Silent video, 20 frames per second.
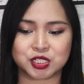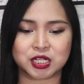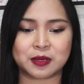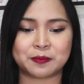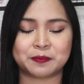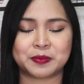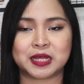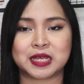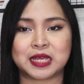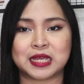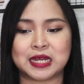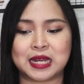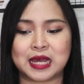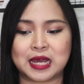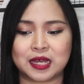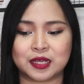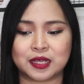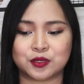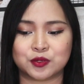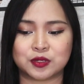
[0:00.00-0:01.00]
Siyempre
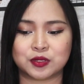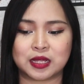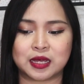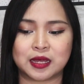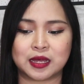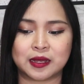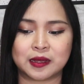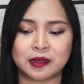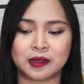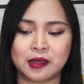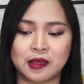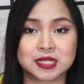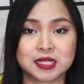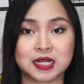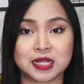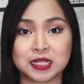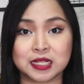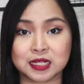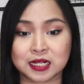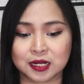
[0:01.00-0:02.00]
kailangan nyo ng
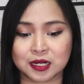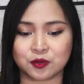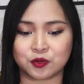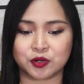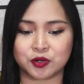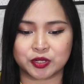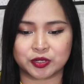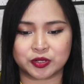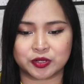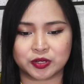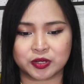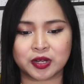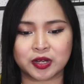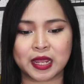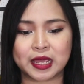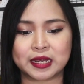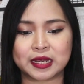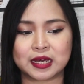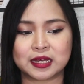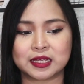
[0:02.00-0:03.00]
screen recorder
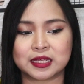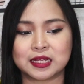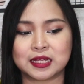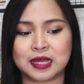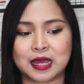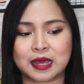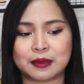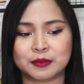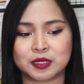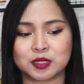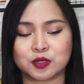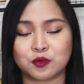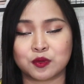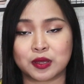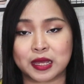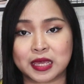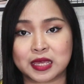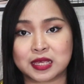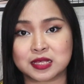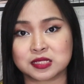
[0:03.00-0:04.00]
and ang ginagamit ko
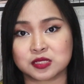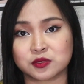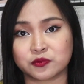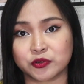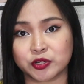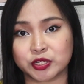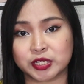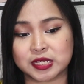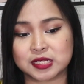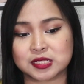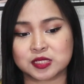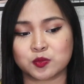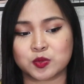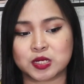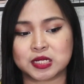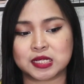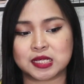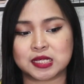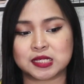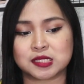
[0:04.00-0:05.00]
guys for this
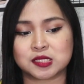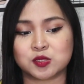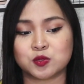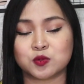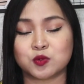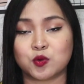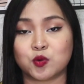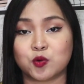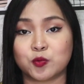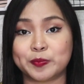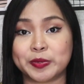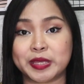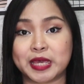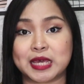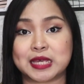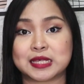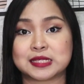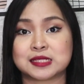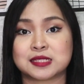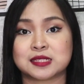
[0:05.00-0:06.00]
one is yung
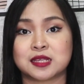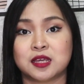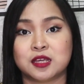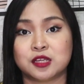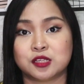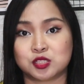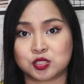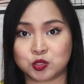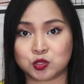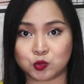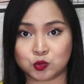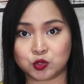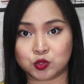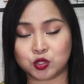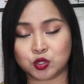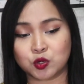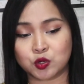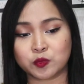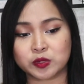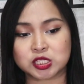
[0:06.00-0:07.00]
OBS
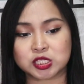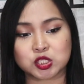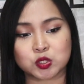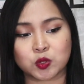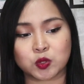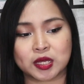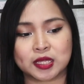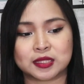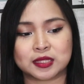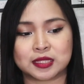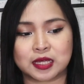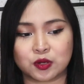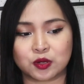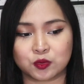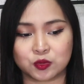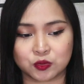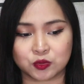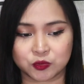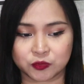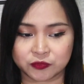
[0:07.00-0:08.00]
Studio which you can
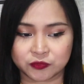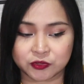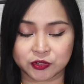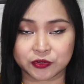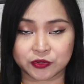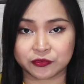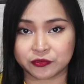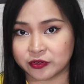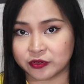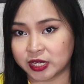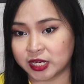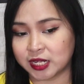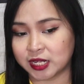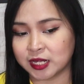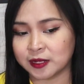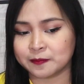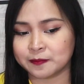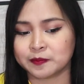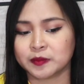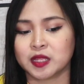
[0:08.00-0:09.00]
download for
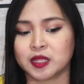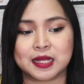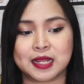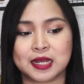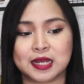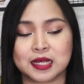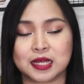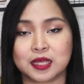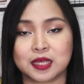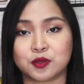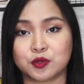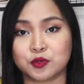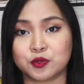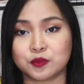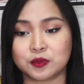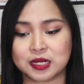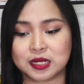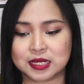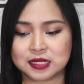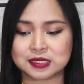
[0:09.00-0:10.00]
free. Ilalagay ko
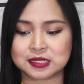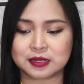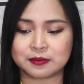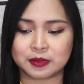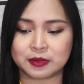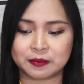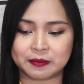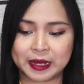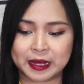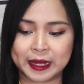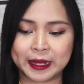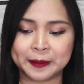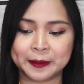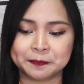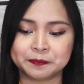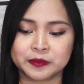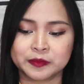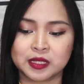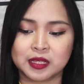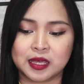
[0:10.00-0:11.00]
yung link sa baba.
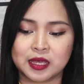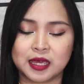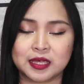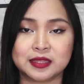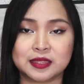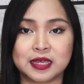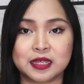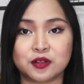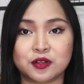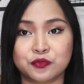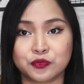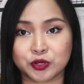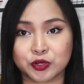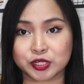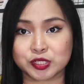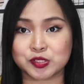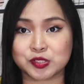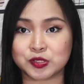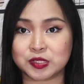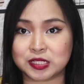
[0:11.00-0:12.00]
And then, of
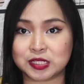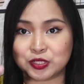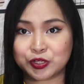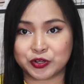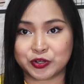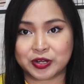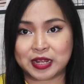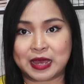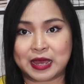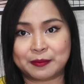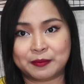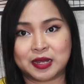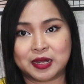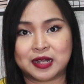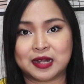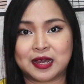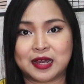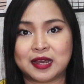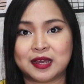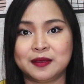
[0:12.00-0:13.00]
course, you need your
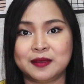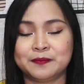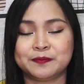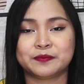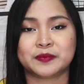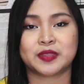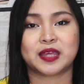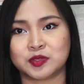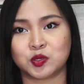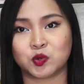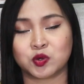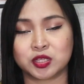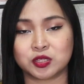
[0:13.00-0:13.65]
camera. You